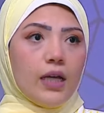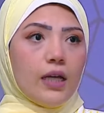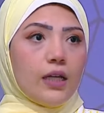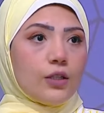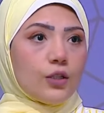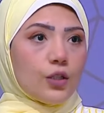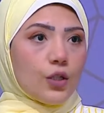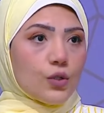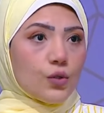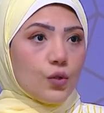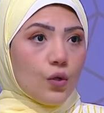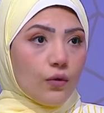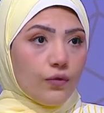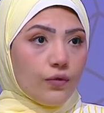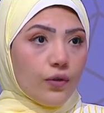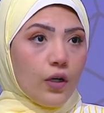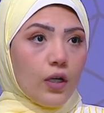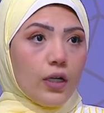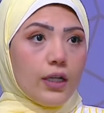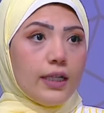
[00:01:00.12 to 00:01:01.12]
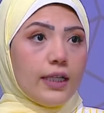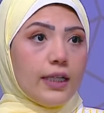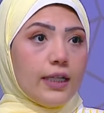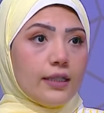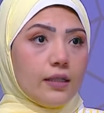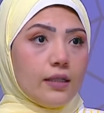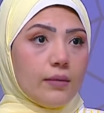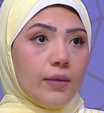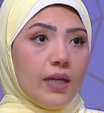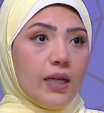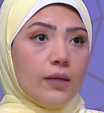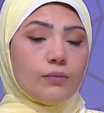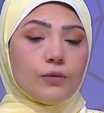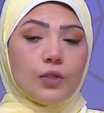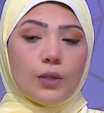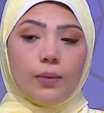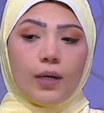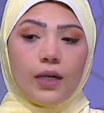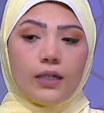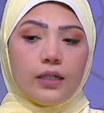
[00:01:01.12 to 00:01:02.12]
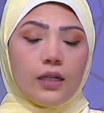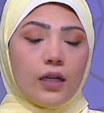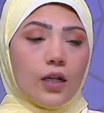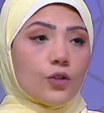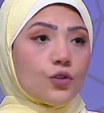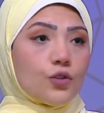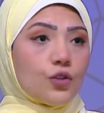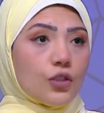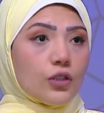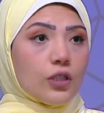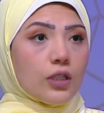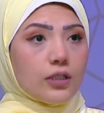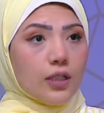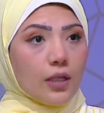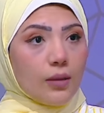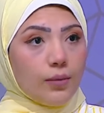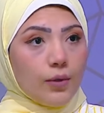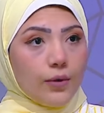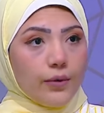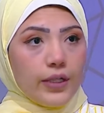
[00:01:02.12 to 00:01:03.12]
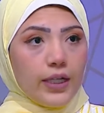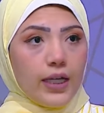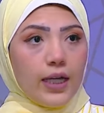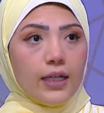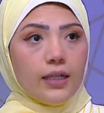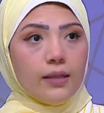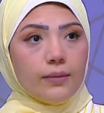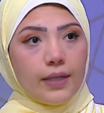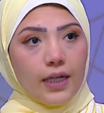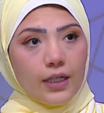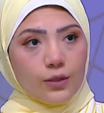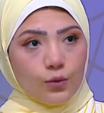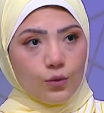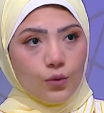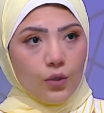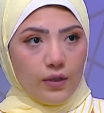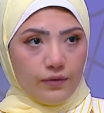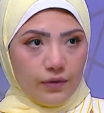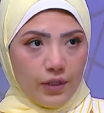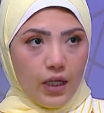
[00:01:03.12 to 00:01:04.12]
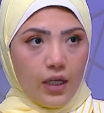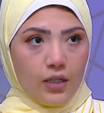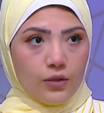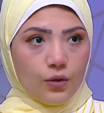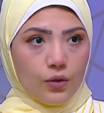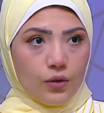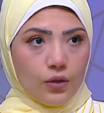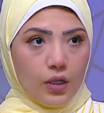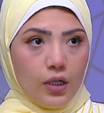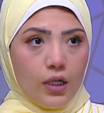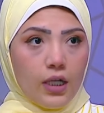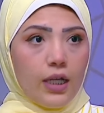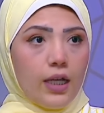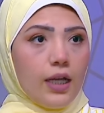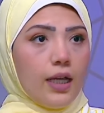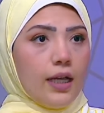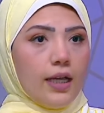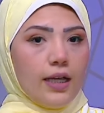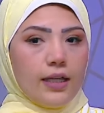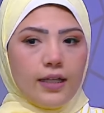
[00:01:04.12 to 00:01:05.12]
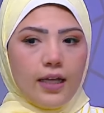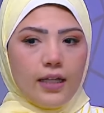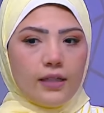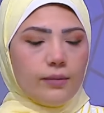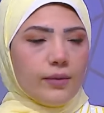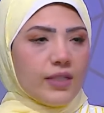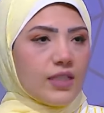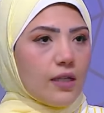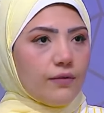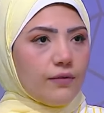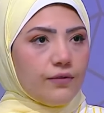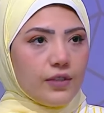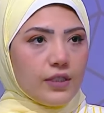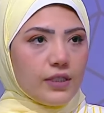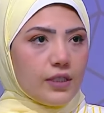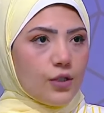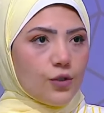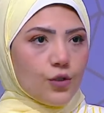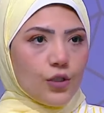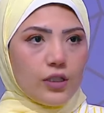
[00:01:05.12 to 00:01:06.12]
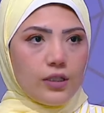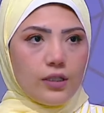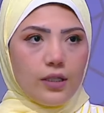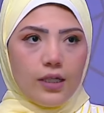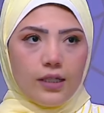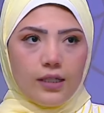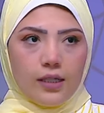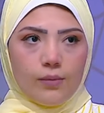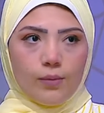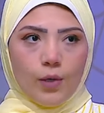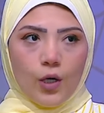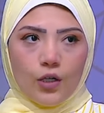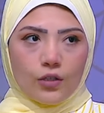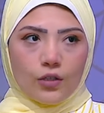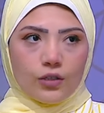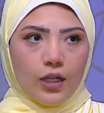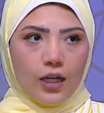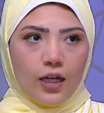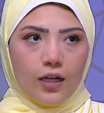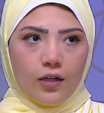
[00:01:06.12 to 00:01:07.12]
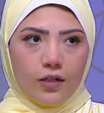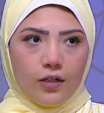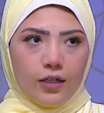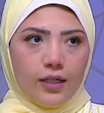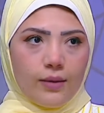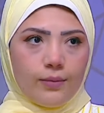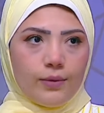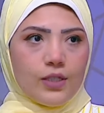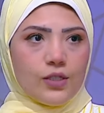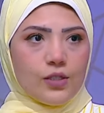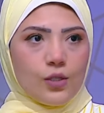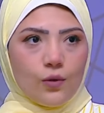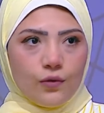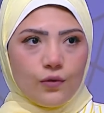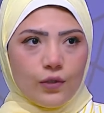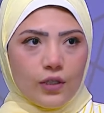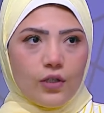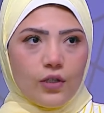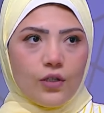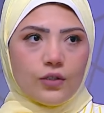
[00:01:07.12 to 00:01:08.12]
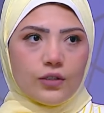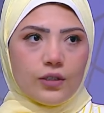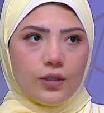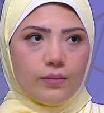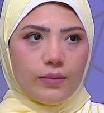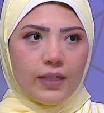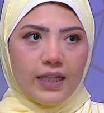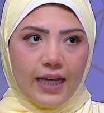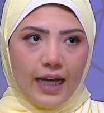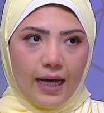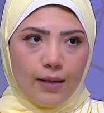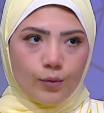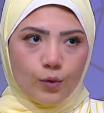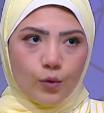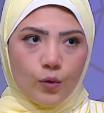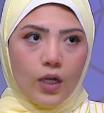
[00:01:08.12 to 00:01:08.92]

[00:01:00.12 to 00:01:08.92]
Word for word: النظافه الاهتمام طبعا الانشطه التربويه اللي بياخدوها في الحضانه آه يعني مثلا في سيشن للمهارات الحركيه بينزلوا في الجاردن بيلعبوا